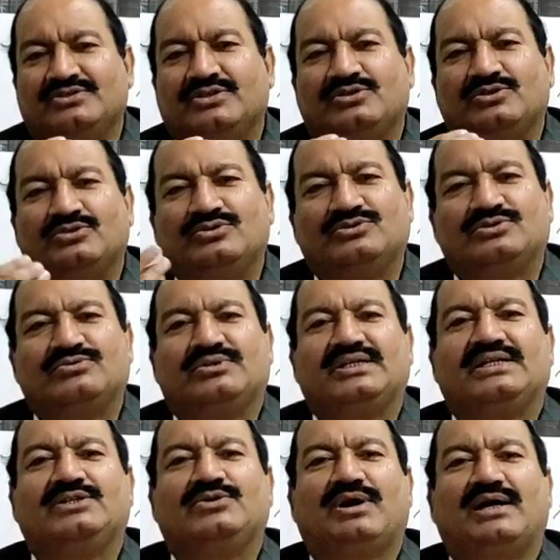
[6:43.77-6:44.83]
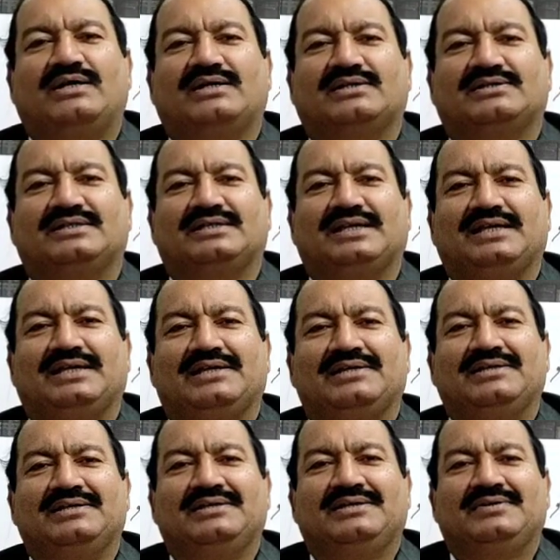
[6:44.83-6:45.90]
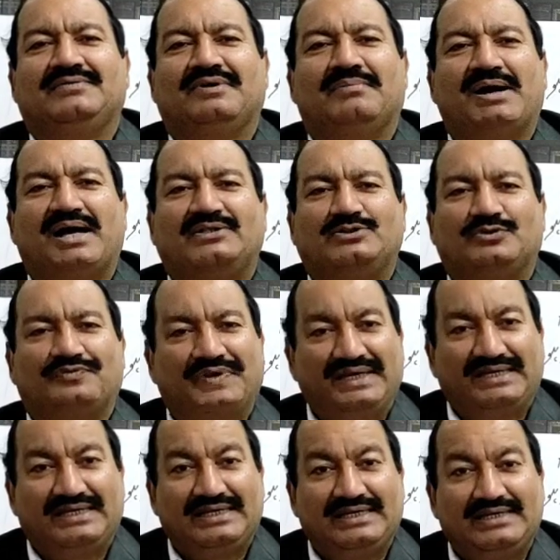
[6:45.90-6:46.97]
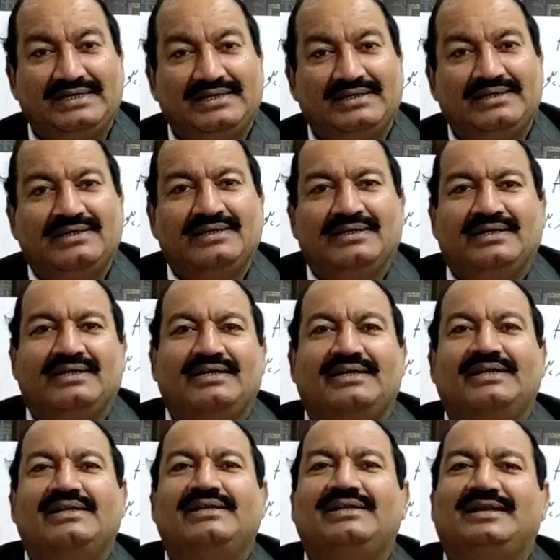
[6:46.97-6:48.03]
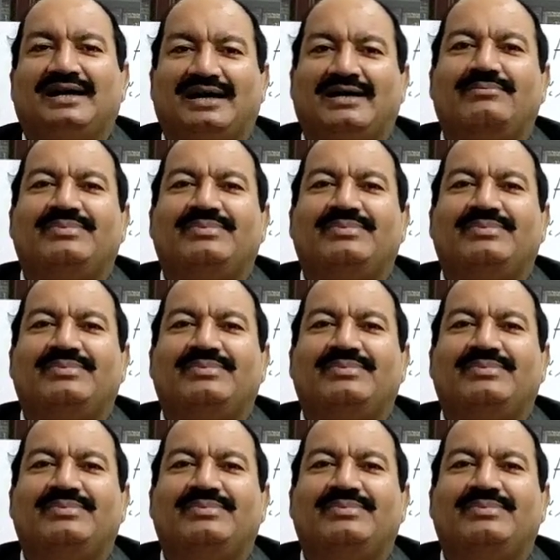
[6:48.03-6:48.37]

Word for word: जो दूसरों के लिए दुआ करते हैं वमा तुफ़ीकी इल्ला